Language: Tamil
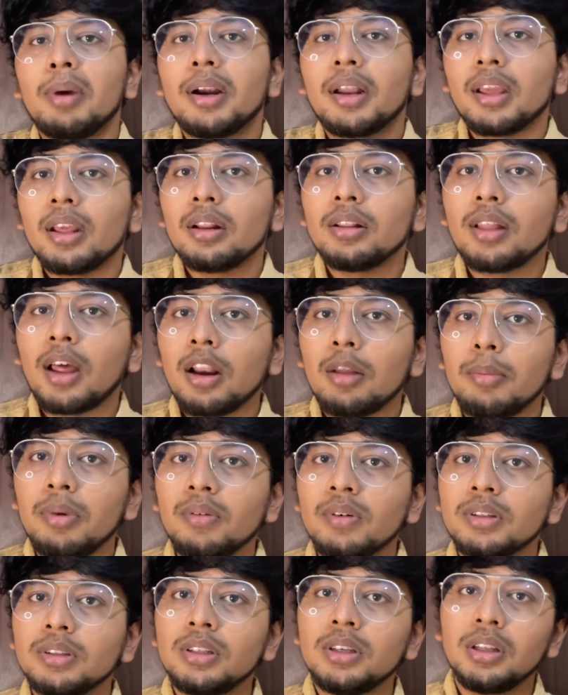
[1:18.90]
பட்
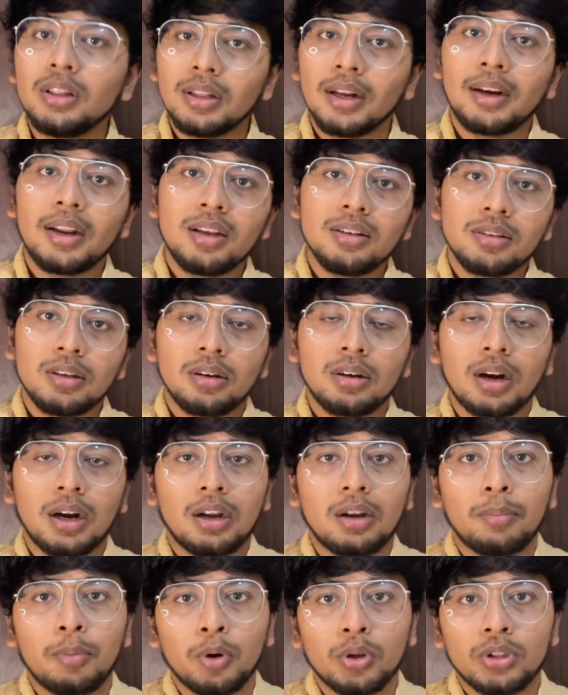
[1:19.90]
இருந்தாலுமே வந்து இந்த டீசர்
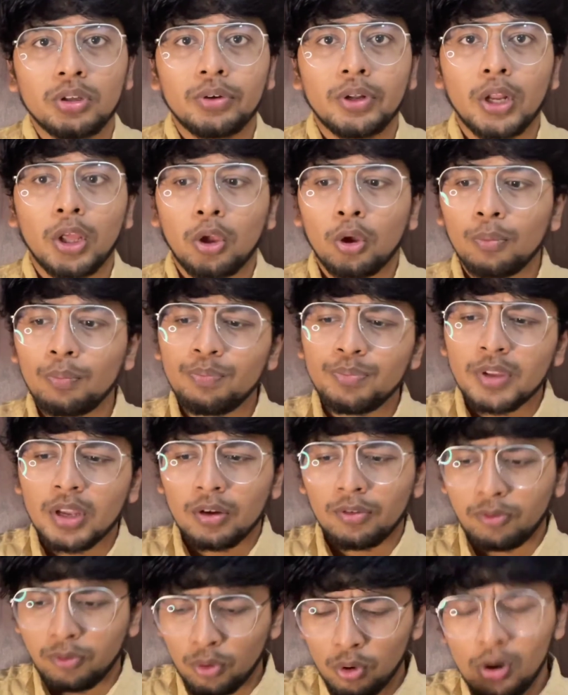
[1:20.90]
கட்டை பொறுத்த வரைக்கும்
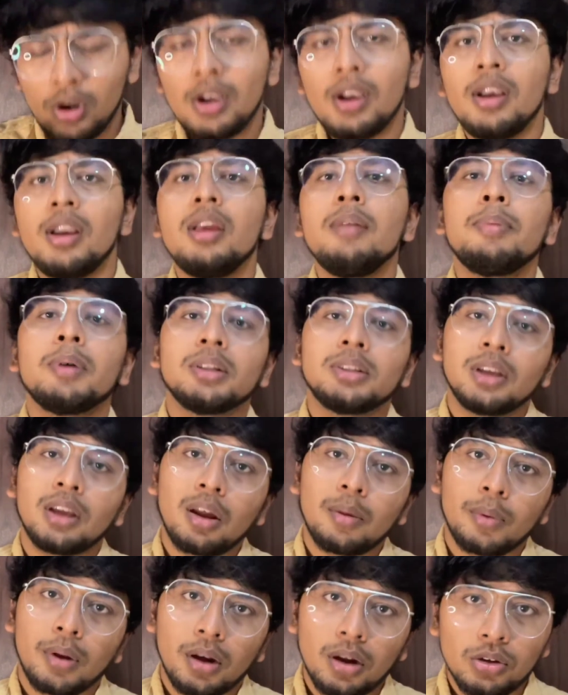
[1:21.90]
ஃபுல்லி
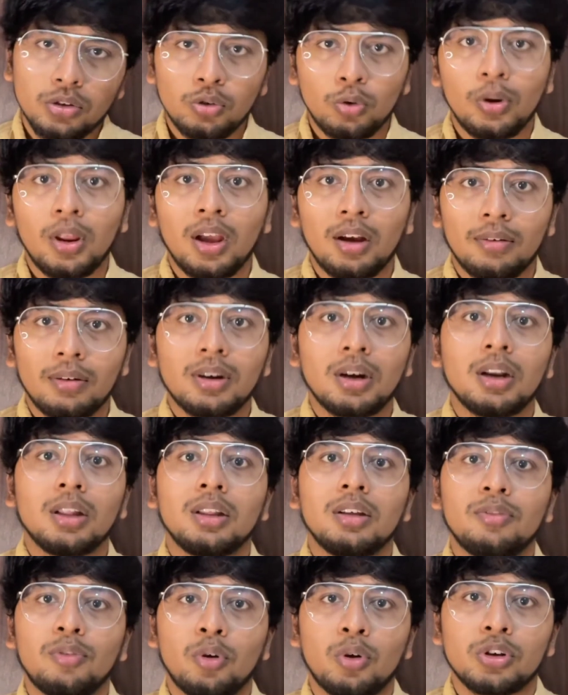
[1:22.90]
பார்த்திங்க அப்படின்னா சூர்யா
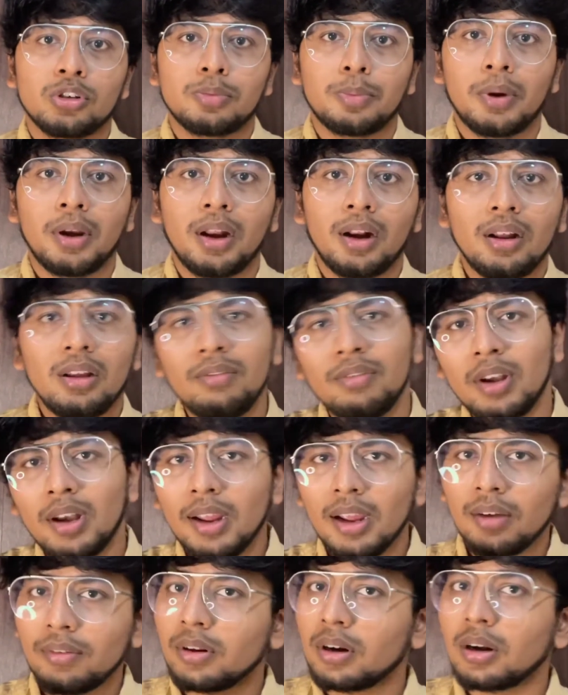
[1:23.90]
அவர்களை தான் ஃபோக்கஸ் பண்ணியிருக்கு
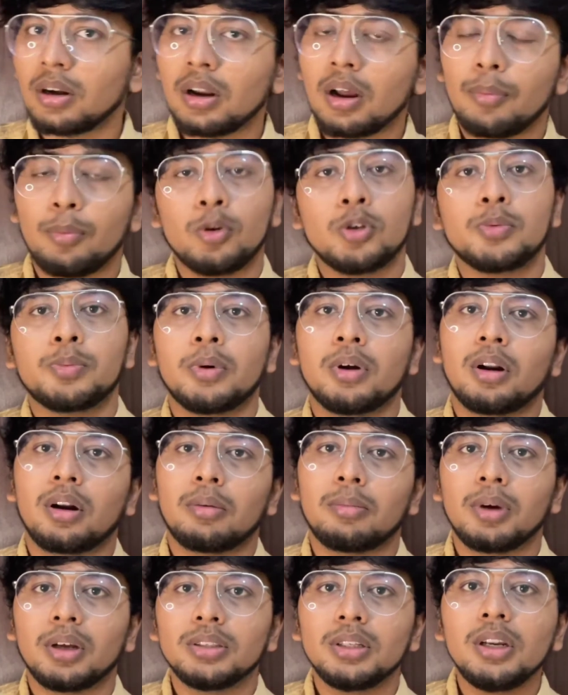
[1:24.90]
வினய் அவர்களை அப்போஸ்
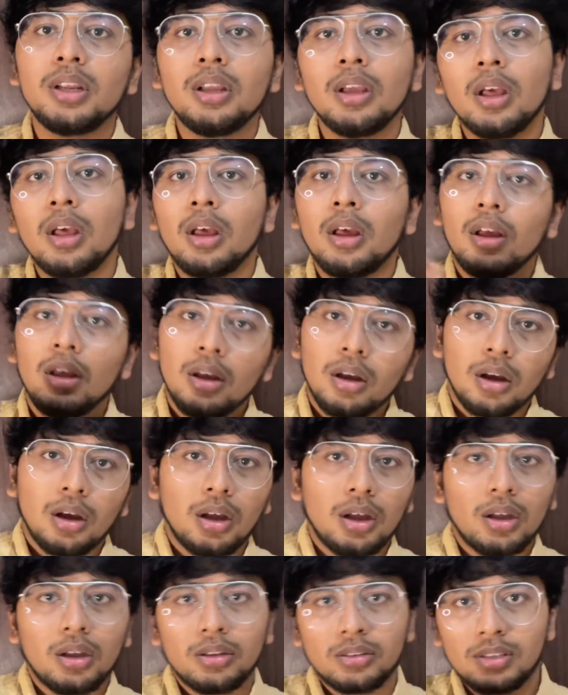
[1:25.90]
பண்ணுற மாதிரி
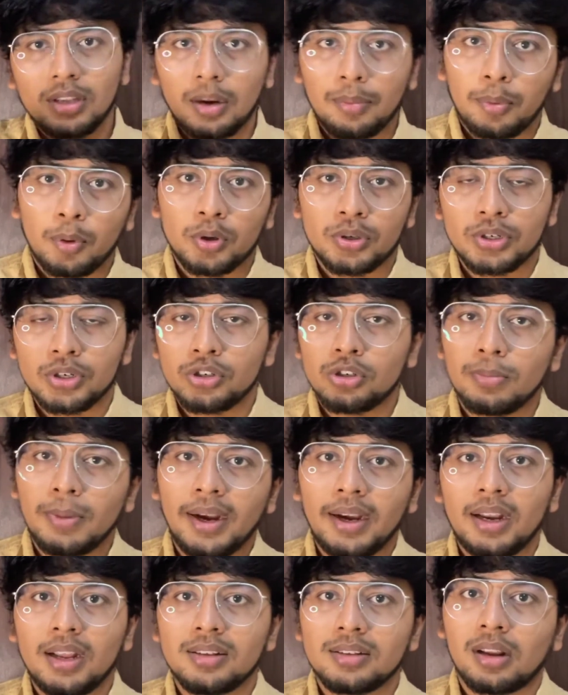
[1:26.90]
சில
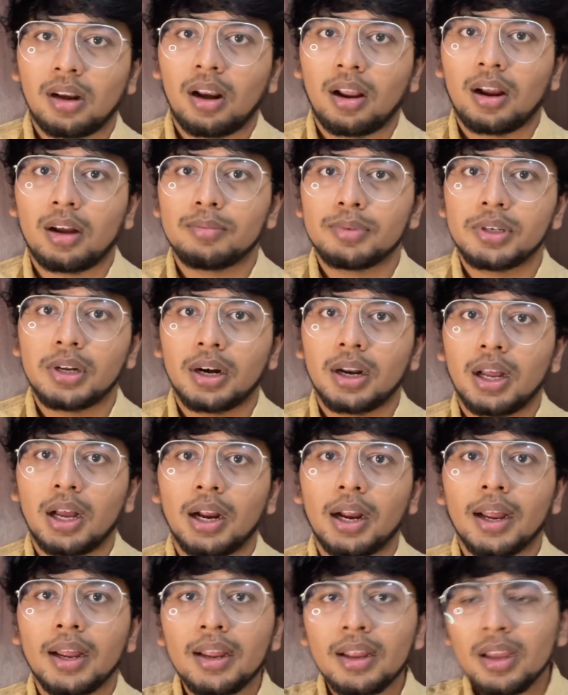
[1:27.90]
போர்ஷன்ஸுமே டீசரில்
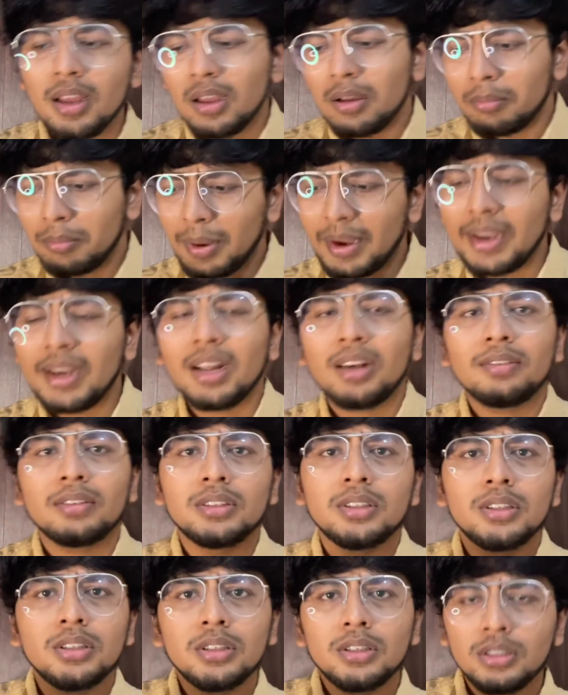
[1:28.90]
காமிச்சிருக்காங்க
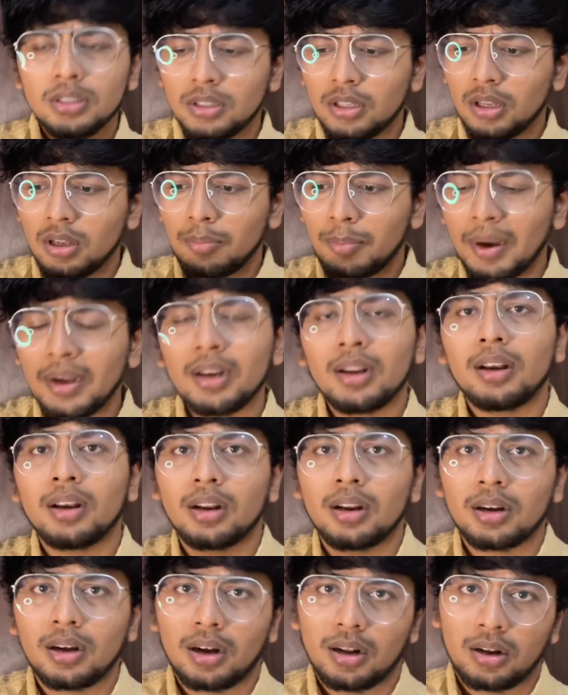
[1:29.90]
மெயினாக வந்து இந்த
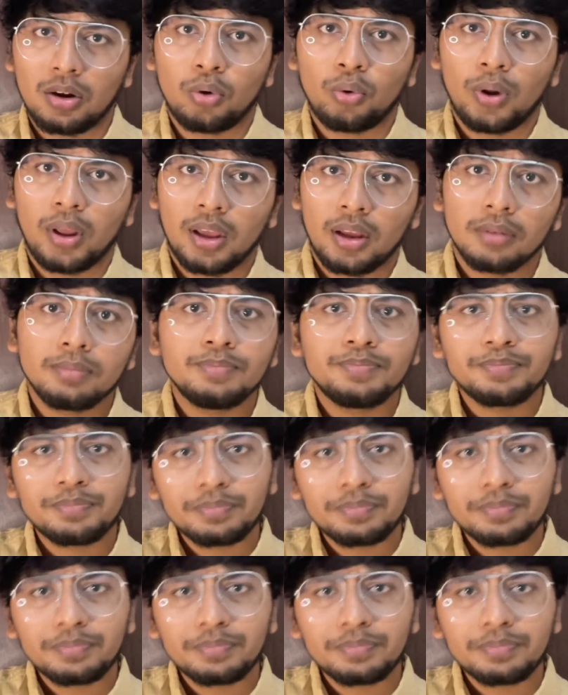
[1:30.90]
பெண்களுக்கு நடக்கக்கூடிய